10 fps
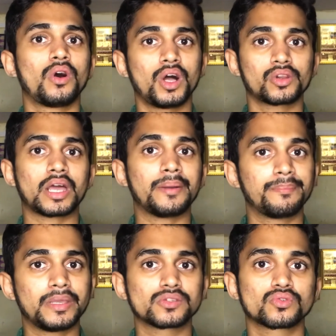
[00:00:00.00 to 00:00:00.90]
और अब
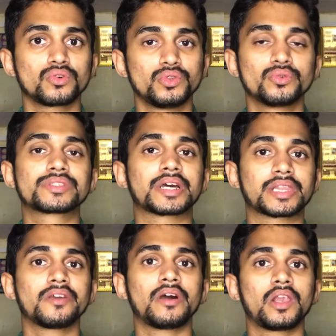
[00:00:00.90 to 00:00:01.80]
मैं इसको यूज़
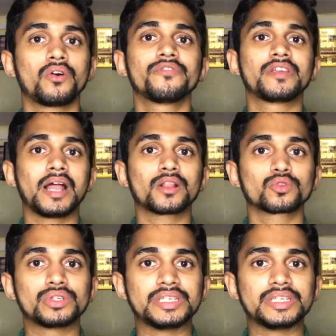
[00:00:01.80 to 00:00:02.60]
करने वाला हूँ फ़िलहाल तो